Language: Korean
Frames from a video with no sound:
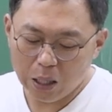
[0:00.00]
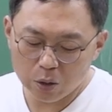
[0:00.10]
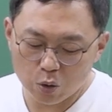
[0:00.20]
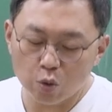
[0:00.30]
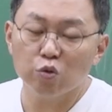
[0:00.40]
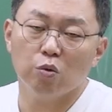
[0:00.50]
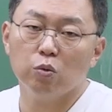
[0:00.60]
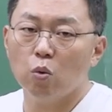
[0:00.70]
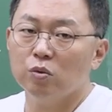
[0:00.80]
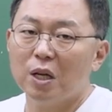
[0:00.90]

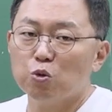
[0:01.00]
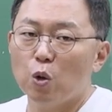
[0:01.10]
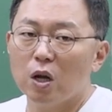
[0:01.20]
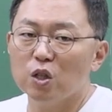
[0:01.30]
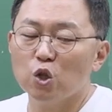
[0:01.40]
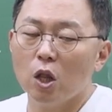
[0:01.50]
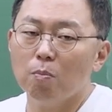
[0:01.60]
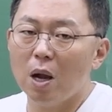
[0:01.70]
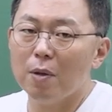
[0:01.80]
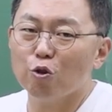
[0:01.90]
한청수호통상조약은
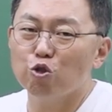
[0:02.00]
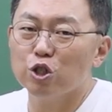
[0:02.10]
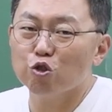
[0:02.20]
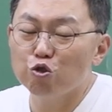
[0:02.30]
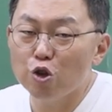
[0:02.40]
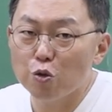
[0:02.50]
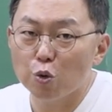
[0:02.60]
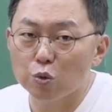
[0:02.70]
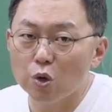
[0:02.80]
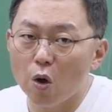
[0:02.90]

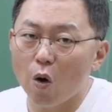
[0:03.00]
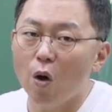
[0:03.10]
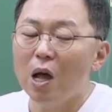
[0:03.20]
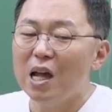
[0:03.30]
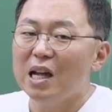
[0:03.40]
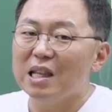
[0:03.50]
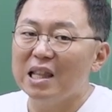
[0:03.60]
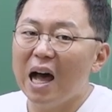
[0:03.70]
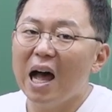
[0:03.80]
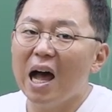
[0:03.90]
1899년으로서
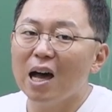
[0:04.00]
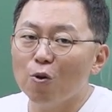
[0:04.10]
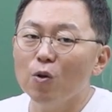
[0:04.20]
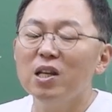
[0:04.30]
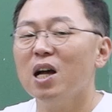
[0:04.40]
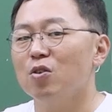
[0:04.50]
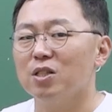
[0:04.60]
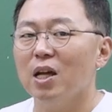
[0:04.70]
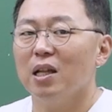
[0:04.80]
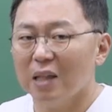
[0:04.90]
나로 인한
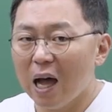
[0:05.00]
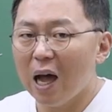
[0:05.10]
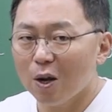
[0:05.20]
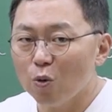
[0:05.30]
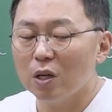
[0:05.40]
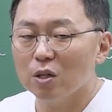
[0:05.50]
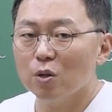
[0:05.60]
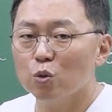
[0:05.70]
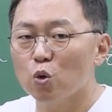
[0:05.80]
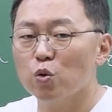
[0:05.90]
것이다. 나로
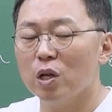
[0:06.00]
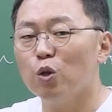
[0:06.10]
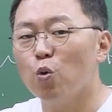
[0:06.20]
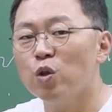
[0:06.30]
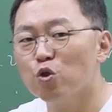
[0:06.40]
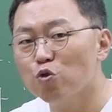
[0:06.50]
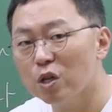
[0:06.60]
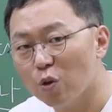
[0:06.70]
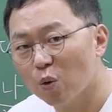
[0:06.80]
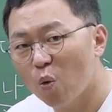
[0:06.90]
인해서 조선이
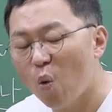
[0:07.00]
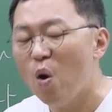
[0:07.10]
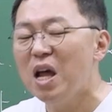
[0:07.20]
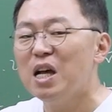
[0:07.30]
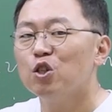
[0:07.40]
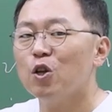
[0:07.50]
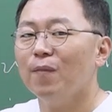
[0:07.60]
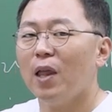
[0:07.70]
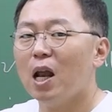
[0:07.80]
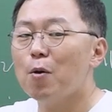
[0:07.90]
독립국이 됐고
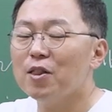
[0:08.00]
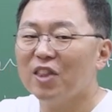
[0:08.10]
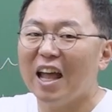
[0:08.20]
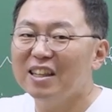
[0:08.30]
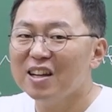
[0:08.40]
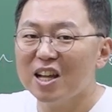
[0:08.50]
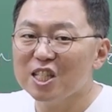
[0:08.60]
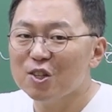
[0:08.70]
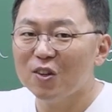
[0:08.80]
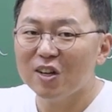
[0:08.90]
청나라와
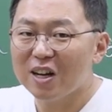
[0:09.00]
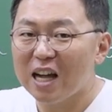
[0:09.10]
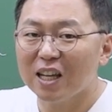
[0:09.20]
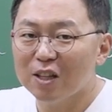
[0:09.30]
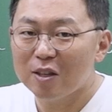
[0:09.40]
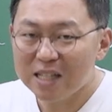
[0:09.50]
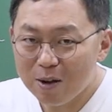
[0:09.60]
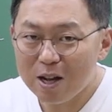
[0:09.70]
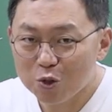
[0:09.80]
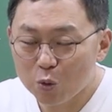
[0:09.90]
대등한 지위를 갖게 된
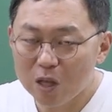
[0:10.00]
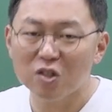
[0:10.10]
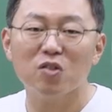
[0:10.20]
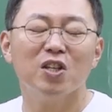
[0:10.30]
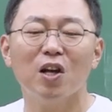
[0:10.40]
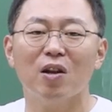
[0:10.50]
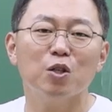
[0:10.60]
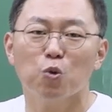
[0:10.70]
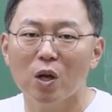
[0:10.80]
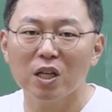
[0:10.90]
상황 속에서
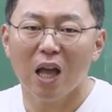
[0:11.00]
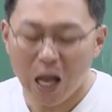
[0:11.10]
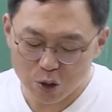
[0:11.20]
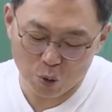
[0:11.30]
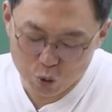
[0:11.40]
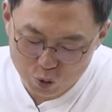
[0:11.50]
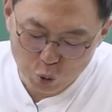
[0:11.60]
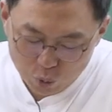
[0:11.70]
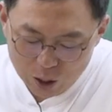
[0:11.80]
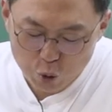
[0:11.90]
체결한 조약이 한청 수호
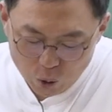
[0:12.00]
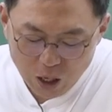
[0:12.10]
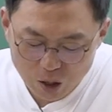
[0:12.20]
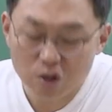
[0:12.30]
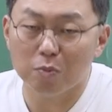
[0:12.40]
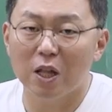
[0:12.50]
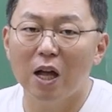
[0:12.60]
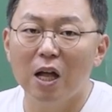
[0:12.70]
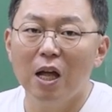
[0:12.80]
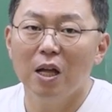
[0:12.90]
통상 조약이라는 것입니다.
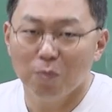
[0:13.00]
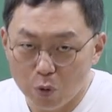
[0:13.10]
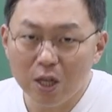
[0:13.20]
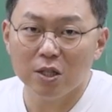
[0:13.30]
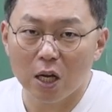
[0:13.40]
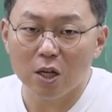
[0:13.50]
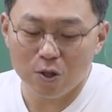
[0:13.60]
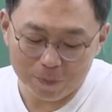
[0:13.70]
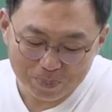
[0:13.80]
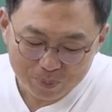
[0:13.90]
뭔 얘기인지 알겠죠?